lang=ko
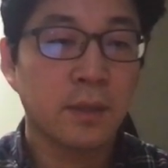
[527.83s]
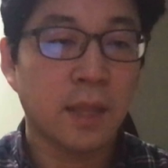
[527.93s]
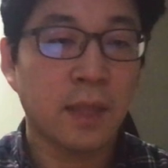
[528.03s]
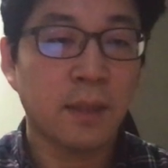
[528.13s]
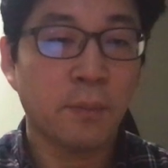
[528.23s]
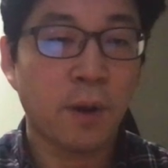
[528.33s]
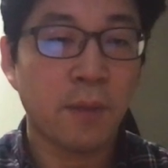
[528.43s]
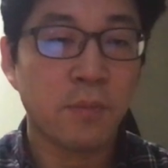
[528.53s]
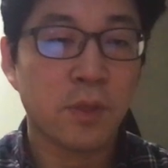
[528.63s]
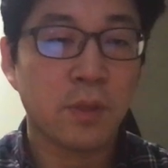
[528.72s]

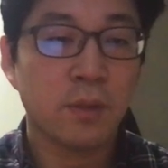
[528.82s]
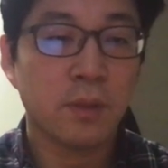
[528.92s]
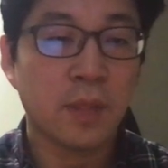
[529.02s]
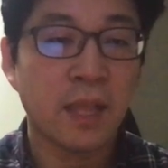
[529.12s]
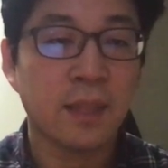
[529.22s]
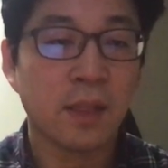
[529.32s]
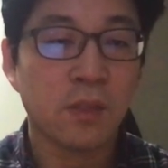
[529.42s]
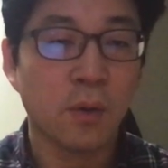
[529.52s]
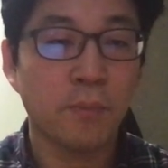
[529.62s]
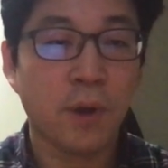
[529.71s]

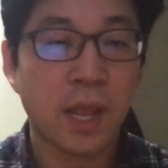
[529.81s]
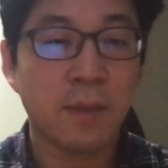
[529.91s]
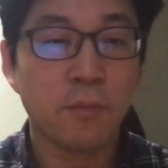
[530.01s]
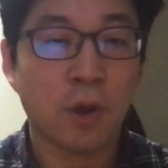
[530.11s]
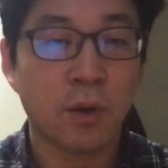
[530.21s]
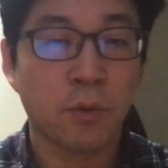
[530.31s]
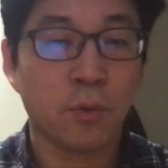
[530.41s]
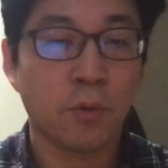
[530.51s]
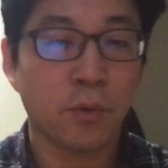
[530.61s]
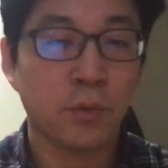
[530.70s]
데이터.프레임
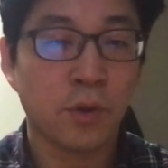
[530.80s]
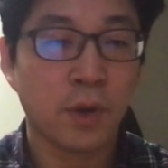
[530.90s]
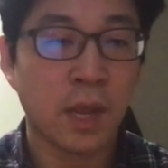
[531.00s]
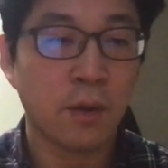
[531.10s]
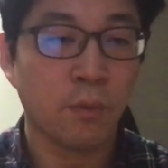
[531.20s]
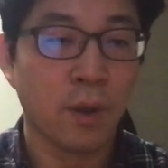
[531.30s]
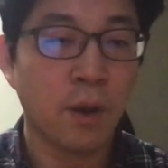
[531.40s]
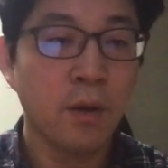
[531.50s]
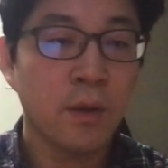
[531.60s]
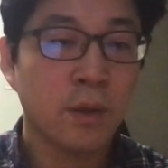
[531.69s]
괄호로
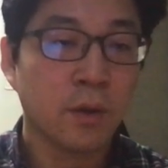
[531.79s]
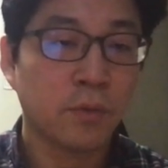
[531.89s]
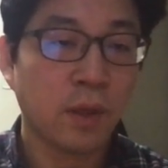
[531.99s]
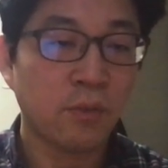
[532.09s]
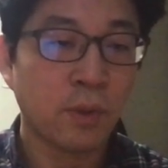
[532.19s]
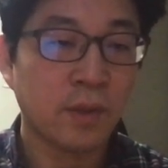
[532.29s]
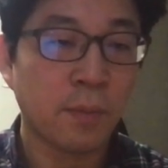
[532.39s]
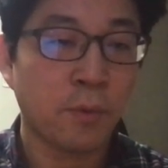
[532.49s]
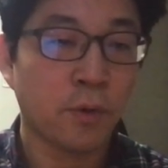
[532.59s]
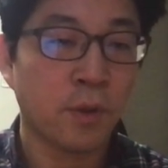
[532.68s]
처리하고요.
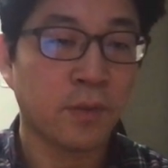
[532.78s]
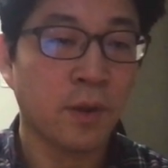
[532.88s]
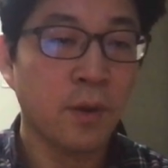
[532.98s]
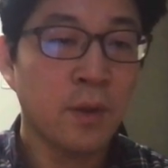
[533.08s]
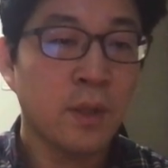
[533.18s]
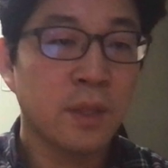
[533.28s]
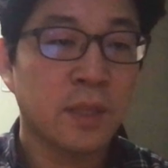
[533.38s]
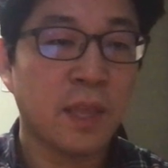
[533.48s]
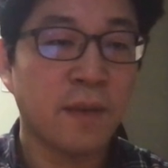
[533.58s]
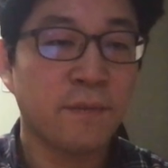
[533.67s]
화살표로 해서
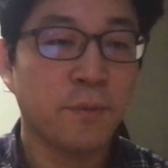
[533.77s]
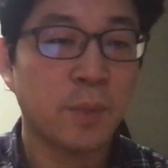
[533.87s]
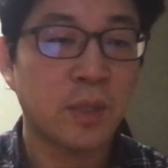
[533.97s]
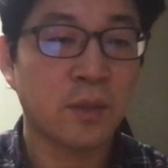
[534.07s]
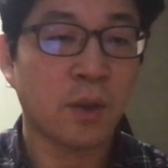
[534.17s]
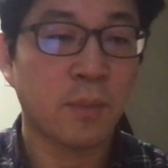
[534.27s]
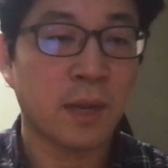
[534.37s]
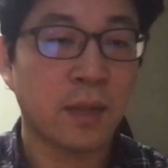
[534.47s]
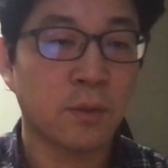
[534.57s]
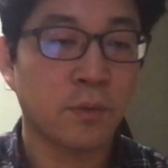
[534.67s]
df
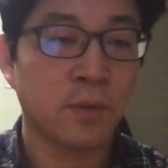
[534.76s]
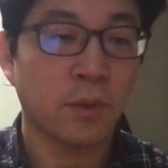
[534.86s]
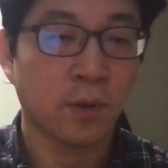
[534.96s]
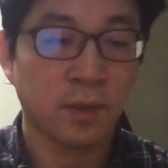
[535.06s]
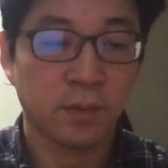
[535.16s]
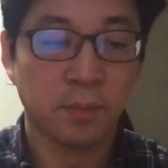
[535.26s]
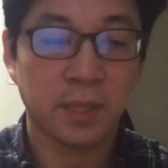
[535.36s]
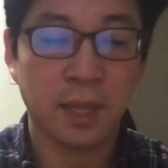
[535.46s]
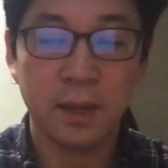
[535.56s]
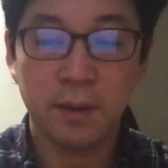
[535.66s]
midterm이라는 곳을
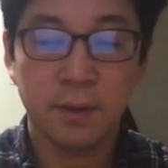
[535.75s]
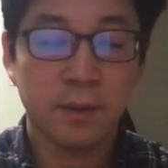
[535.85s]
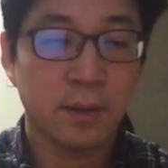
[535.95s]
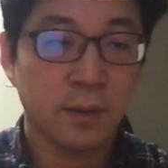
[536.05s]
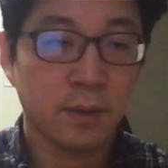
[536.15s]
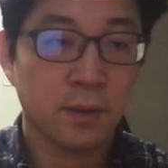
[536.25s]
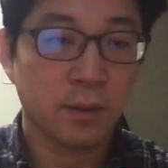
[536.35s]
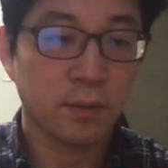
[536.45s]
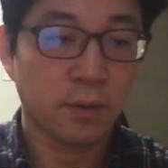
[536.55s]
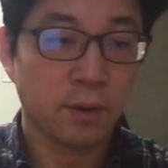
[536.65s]
넣겠습니다.
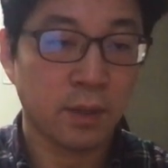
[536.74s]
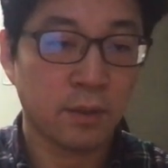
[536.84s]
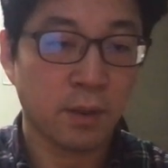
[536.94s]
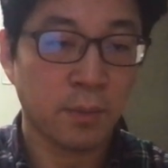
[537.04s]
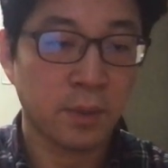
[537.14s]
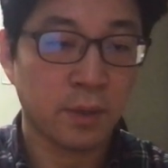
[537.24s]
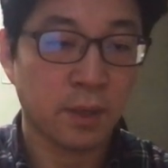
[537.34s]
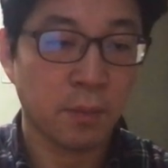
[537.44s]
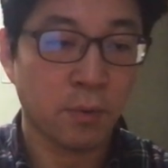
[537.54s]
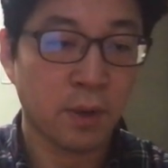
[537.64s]
컨트롤 엔터 하면
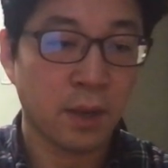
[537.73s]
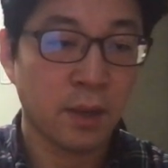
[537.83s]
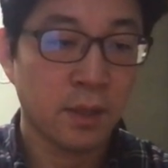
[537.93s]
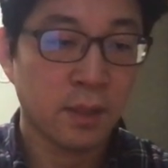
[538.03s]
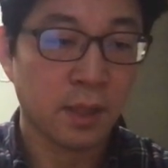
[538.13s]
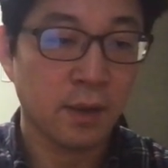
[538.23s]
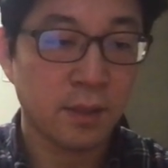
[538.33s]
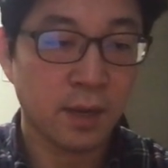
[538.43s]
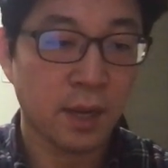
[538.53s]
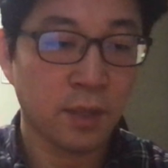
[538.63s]
이렇게 뭔가 잘
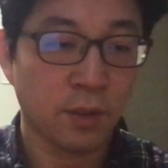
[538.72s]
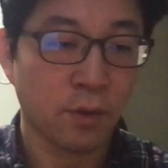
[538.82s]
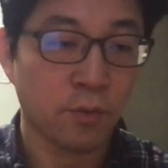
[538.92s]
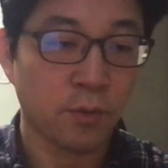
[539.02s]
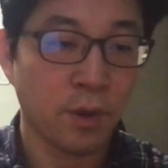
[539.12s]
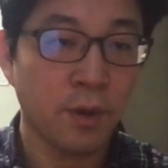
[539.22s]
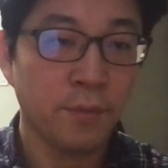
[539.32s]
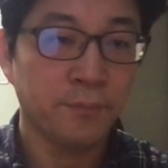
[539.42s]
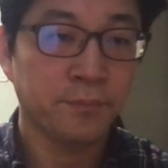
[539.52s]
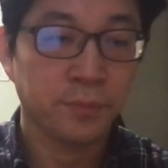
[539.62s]
실행이 되었고요.
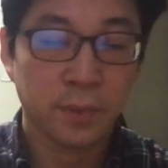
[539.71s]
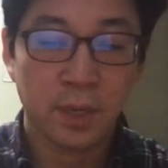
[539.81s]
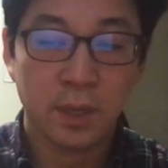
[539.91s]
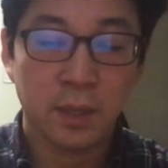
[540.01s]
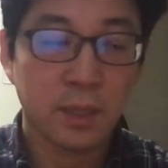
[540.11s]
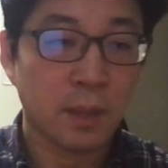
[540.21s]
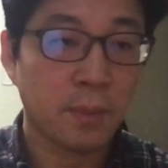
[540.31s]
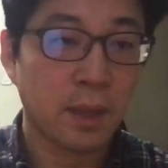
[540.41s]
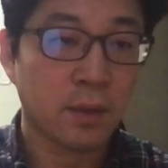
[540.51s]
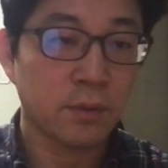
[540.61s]
그
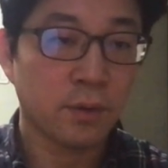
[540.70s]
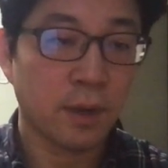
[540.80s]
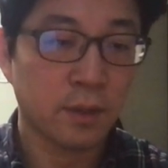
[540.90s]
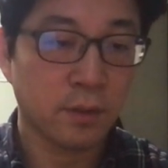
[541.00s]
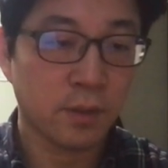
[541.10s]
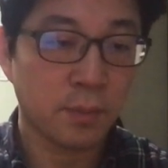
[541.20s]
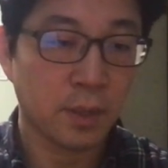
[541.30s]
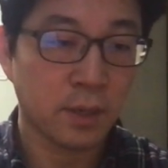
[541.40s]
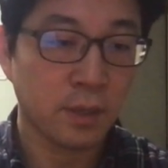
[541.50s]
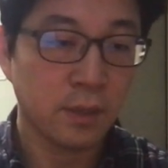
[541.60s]
다음에 컨트롤 엔터
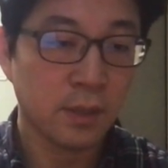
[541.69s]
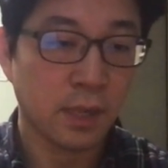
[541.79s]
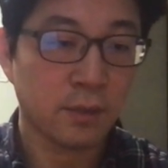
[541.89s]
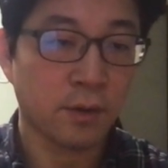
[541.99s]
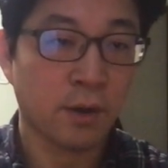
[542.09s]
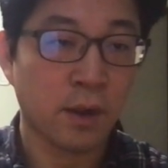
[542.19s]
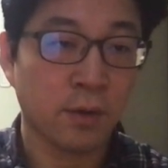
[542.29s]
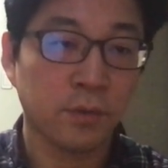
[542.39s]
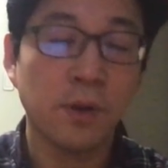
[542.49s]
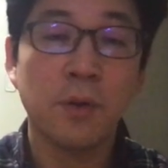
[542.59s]
치면은 잘 들어간
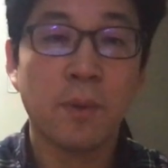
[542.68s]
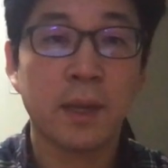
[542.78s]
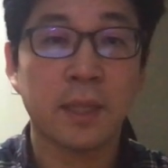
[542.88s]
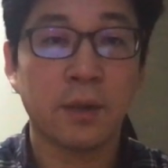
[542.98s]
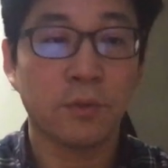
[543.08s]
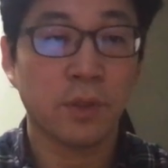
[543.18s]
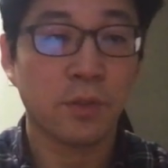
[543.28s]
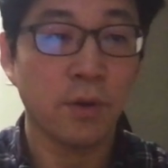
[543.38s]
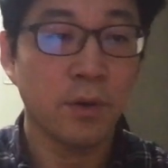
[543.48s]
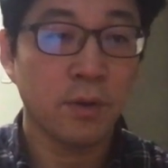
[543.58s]
것을 확인할 수
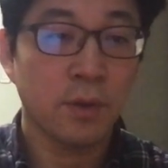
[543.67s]
있죠.